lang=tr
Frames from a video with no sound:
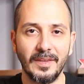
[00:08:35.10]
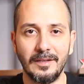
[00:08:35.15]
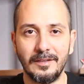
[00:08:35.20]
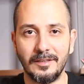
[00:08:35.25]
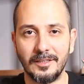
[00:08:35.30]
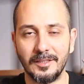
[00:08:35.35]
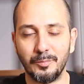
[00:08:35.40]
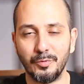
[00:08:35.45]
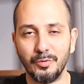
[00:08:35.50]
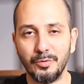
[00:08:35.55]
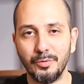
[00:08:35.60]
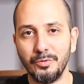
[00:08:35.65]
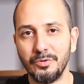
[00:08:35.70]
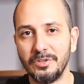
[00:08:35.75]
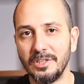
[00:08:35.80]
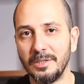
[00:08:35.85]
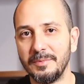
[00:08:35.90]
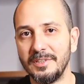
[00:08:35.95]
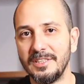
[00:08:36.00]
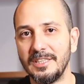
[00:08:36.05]
E, bu
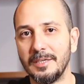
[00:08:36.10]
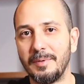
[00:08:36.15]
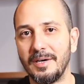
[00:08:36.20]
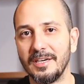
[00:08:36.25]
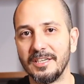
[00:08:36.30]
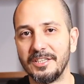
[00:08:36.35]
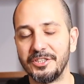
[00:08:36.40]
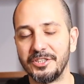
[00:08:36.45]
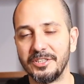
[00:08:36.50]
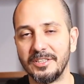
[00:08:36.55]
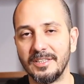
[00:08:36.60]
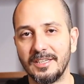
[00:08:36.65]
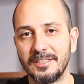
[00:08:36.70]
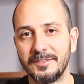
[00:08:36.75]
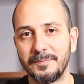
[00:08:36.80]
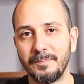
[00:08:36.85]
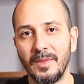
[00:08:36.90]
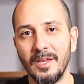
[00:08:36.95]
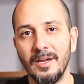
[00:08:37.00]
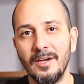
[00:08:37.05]
uygulamayı yapan kişiler.
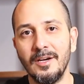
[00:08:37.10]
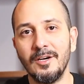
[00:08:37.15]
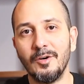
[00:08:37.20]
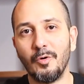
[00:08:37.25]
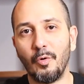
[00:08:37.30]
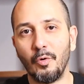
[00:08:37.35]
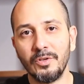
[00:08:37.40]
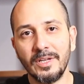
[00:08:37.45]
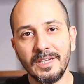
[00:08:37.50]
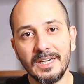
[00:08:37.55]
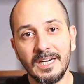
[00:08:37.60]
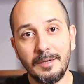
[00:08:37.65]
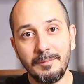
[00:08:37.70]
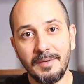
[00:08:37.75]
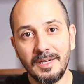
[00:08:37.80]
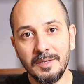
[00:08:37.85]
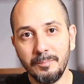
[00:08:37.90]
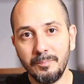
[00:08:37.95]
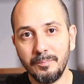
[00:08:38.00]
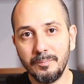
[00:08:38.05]
Ona
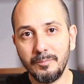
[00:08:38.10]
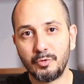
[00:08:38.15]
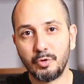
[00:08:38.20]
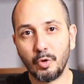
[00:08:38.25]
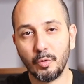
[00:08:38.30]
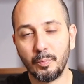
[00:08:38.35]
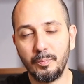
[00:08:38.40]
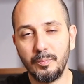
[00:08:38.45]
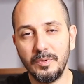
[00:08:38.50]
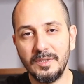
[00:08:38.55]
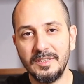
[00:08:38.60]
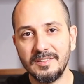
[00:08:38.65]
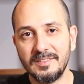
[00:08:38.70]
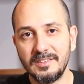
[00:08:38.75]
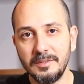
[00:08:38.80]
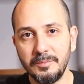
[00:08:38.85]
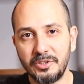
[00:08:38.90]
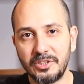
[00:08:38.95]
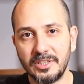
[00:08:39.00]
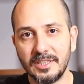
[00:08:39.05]
rağmen çok
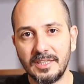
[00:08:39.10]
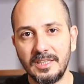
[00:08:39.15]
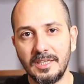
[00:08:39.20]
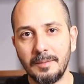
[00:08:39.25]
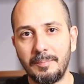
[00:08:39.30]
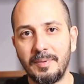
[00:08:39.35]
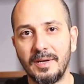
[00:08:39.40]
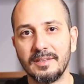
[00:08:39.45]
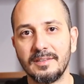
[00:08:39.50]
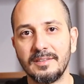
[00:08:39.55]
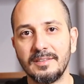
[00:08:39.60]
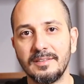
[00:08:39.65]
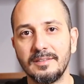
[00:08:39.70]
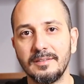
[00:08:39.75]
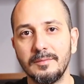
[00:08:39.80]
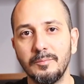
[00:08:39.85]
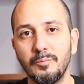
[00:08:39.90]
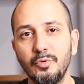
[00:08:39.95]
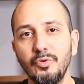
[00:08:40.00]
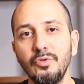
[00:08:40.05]
hızlı bir şekilde patladı.
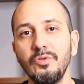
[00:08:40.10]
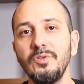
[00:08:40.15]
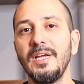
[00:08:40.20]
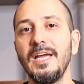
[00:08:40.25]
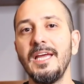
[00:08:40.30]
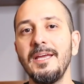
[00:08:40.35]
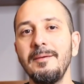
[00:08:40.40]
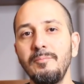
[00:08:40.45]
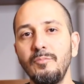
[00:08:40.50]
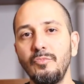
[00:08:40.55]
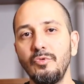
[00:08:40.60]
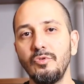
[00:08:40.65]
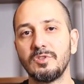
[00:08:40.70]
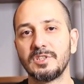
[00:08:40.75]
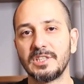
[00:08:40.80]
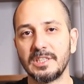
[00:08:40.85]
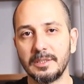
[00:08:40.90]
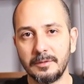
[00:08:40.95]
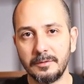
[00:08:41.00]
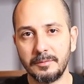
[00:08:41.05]
Bunun en büyük
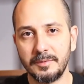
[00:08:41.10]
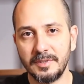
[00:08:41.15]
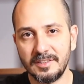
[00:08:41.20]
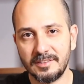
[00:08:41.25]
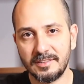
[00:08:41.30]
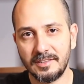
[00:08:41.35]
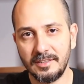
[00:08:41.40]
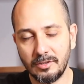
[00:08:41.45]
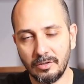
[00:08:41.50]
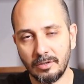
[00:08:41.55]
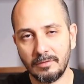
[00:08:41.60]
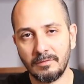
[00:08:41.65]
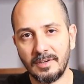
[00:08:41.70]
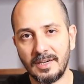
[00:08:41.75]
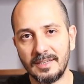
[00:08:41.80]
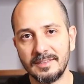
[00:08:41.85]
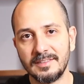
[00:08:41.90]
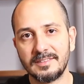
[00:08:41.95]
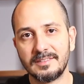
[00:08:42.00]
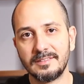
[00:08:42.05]
sebebi Silikon
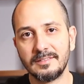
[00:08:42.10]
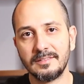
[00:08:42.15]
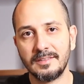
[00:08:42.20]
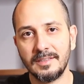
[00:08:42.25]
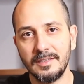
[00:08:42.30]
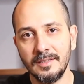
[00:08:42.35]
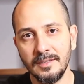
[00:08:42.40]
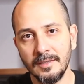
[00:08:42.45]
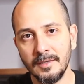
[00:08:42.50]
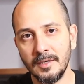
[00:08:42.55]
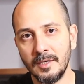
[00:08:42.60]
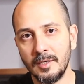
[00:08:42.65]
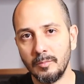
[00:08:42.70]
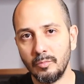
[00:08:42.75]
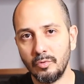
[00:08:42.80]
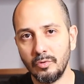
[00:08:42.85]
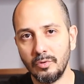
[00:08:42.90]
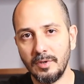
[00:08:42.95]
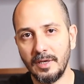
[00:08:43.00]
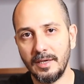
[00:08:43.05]
Vadisi'nde
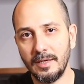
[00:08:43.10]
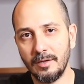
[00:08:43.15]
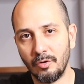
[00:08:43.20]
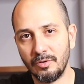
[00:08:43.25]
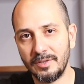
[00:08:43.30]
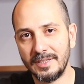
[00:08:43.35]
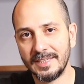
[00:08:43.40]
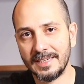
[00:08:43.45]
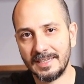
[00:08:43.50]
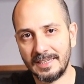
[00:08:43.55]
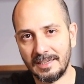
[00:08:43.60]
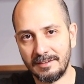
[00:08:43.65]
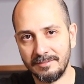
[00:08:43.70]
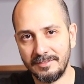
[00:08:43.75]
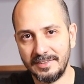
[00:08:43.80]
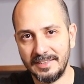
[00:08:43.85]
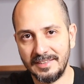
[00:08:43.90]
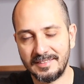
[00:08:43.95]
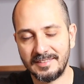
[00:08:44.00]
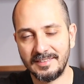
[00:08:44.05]
bu önde gelen
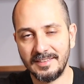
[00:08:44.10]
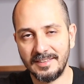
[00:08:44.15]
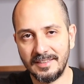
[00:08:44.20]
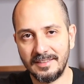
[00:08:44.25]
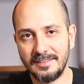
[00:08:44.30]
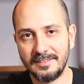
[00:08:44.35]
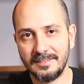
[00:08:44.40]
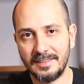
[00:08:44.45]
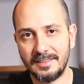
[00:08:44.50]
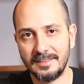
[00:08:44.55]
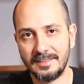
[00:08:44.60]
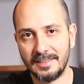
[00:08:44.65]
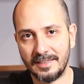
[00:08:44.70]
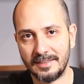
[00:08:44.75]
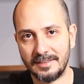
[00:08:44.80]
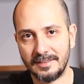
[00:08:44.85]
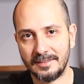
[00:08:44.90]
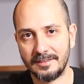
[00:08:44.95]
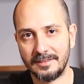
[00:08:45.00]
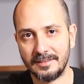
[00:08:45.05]
VC'lerinden
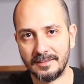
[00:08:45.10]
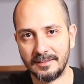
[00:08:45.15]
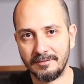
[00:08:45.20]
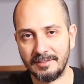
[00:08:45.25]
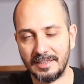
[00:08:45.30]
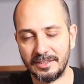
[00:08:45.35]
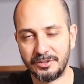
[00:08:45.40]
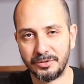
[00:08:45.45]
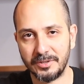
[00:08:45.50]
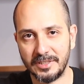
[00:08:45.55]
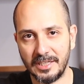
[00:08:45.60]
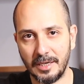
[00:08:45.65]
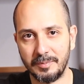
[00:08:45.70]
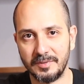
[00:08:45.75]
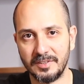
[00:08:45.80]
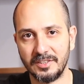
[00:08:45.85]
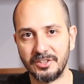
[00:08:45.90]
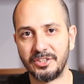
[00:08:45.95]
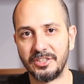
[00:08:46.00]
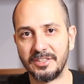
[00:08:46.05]
yani e, Venture
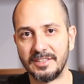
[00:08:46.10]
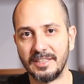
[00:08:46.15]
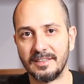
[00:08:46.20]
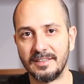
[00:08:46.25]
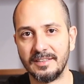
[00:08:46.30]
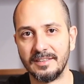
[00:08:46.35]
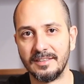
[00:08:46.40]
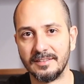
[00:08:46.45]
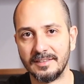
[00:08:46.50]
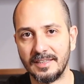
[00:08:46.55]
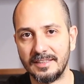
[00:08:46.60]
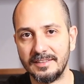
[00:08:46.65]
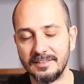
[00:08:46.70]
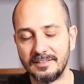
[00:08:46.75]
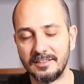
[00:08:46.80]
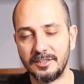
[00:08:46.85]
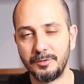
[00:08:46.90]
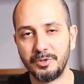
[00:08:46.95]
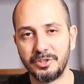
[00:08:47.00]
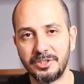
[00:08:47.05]
Capital şirketlerinden,
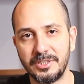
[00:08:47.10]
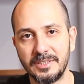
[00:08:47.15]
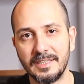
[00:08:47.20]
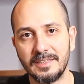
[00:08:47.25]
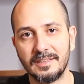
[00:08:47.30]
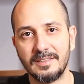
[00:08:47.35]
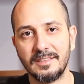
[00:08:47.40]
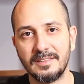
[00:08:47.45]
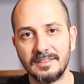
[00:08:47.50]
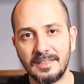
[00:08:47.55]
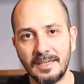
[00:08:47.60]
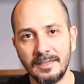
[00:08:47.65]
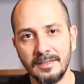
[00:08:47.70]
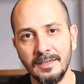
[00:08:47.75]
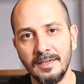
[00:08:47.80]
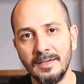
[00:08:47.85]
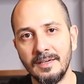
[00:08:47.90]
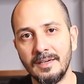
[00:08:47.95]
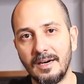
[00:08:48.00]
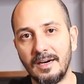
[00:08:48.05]
yatırımcı şirketlerinden
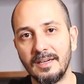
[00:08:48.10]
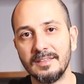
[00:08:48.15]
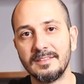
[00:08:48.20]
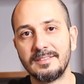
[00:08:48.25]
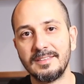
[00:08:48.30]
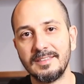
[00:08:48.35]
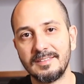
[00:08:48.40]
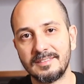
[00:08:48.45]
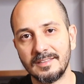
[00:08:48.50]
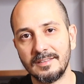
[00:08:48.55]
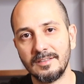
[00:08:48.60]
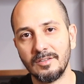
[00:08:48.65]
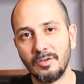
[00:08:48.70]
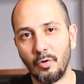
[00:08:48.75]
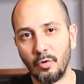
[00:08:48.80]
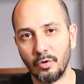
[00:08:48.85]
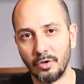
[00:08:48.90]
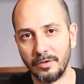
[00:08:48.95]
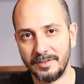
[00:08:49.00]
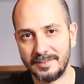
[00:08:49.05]
Andreessen
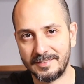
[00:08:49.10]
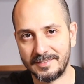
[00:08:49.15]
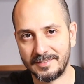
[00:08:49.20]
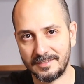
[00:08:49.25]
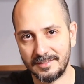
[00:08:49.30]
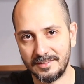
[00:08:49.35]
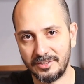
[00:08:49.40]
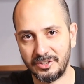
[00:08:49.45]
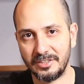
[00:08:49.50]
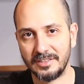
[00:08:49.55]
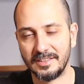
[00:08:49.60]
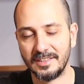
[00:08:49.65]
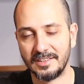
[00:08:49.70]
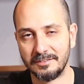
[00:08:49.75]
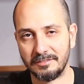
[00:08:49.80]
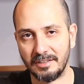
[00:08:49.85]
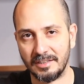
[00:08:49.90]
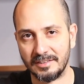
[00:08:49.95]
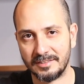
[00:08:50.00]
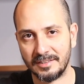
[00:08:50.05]
Horowitz
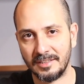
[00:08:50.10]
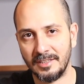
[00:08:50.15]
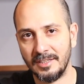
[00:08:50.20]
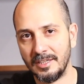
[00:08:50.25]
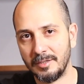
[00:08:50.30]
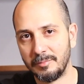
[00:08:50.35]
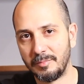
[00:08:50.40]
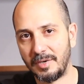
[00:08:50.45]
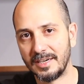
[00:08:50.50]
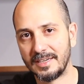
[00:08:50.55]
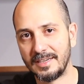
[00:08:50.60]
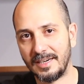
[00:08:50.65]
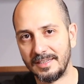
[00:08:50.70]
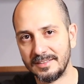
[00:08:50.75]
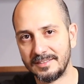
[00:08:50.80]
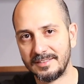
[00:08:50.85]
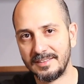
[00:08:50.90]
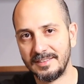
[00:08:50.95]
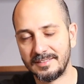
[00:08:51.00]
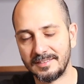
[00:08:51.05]
şirketi var. Mark
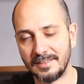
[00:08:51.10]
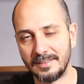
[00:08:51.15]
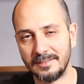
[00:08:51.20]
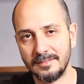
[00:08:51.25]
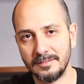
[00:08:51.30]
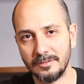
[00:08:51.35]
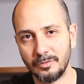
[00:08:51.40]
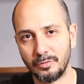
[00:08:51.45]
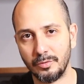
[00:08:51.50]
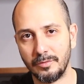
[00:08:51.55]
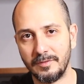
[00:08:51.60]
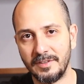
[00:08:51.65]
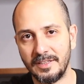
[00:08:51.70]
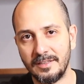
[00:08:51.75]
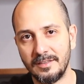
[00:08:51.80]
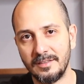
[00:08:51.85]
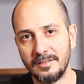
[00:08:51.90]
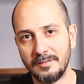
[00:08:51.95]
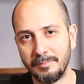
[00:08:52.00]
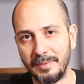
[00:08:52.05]
Andreessen
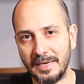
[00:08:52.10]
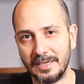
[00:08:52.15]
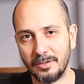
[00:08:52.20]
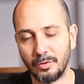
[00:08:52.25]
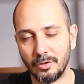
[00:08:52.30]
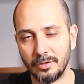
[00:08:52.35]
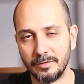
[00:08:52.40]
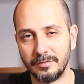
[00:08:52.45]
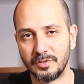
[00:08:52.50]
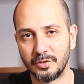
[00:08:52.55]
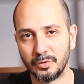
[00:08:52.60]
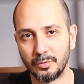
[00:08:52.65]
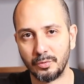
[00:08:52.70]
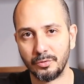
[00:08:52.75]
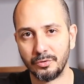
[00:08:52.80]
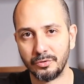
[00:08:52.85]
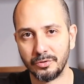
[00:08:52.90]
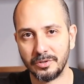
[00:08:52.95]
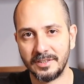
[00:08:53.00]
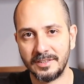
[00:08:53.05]
ve Ben Horowitz
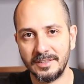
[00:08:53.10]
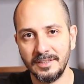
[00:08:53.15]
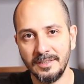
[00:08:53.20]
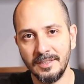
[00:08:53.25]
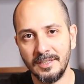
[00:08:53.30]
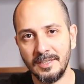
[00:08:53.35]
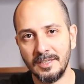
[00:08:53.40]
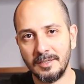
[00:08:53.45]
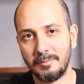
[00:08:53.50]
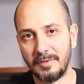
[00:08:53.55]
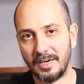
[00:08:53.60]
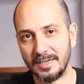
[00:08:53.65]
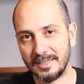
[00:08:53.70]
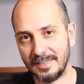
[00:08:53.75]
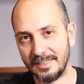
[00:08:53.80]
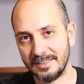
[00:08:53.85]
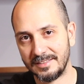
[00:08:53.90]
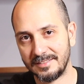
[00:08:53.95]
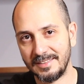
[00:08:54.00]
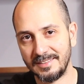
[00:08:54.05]
kurucuları. Mark
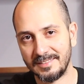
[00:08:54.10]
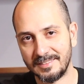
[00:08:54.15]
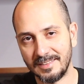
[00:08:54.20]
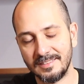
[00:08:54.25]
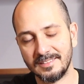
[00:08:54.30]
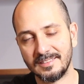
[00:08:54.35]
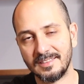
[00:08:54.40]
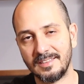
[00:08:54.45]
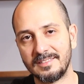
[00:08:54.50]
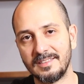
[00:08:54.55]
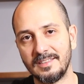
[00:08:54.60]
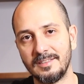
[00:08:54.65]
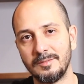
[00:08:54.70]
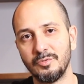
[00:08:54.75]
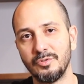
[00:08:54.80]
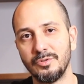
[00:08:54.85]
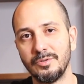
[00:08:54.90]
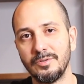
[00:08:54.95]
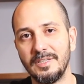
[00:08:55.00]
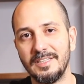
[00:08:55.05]
Andreessen zaten
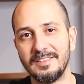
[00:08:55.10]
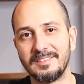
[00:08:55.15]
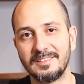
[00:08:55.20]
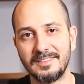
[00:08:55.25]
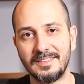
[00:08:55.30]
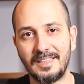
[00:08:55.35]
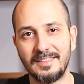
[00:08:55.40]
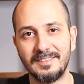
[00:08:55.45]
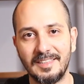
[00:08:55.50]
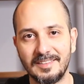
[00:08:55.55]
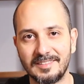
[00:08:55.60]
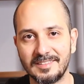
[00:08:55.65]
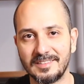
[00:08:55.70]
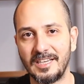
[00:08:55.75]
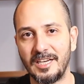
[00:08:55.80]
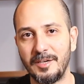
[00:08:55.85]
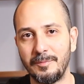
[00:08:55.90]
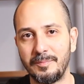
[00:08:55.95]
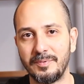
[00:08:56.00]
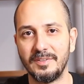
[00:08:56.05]
bu eskiden
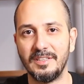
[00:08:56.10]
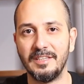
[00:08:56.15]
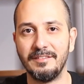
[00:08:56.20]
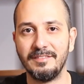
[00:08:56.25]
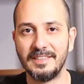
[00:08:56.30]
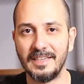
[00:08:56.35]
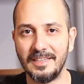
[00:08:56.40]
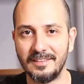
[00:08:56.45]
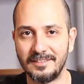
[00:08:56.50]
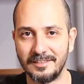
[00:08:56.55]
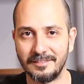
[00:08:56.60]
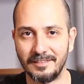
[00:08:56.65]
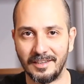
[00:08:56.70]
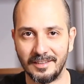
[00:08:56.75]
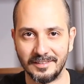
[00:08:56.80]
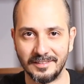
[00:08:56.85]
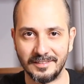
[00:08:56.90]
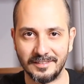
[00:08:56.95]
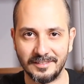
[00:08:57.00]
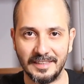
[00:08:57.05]
Netscape Navigator
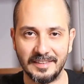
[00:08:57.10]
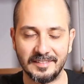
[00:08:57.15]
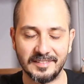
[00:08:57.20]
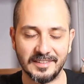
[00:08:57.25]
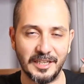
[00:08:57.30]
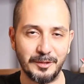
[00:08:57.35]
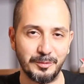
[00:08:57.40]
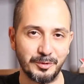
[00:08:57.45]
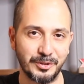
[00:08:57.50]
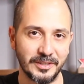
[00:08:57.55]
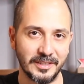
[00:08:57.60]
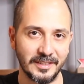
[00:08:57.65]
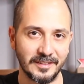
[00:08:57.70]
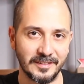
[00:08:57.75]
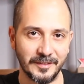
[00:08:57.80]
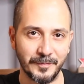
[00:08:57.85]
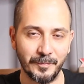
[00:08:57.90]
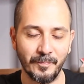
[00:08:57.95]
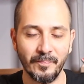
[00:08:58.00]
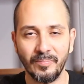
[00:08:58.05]
vardır. Netscape
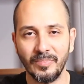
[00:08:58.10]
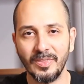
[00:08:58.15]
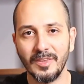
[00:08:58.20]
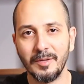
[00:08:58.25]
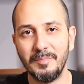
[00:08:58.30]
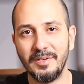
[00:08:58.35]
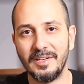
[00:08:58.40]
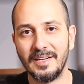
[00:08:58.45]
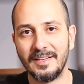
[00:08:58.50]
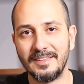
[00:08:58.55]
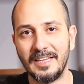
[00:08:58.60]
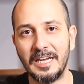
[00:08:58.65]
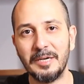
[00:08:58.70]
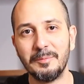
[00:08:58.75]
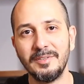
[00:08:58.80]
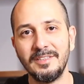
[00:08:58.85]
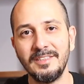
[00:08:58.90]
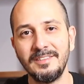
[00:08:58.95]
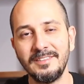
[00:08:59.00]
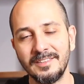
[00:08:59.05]
şirketi.
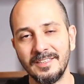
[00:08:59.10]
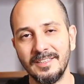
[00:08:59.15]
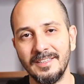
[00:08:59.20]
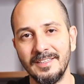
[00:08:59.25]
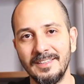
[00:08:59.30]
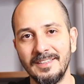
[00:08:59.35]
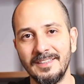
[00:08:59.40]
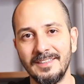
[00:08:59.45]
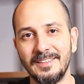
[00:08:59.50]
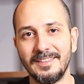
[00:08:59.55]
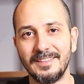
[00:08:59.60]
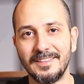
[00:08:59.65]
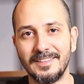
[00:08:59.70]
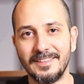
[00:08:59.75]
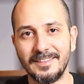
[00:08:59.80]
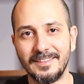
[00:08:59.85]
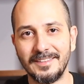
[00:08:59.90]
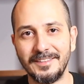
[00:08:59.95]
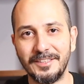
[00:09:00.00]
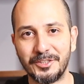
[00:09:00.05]
Bilenler bilir. Ee,
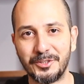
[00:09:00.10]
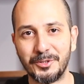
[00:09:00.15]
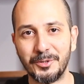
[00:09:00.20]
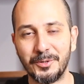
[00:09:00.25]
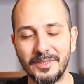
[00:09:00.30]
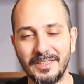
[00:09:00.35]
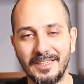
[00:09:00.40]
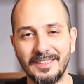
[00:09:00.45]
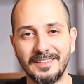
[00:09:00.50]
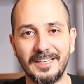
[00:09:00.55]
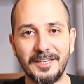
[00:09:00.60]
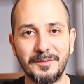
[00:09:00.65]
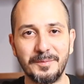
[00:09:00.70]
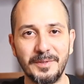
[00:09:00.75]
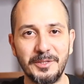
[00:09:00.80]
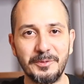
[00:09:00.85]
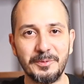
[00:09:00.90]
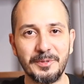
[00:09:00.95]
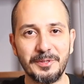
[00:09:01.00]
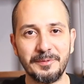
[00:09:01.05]
yaşıyor olanlar
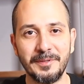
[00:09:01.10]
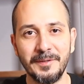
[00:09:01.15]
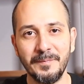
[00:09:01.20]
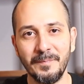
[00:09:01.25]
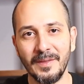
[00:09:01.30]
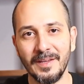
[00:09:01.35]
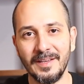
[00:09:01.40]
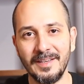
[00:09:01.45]
benim gibi.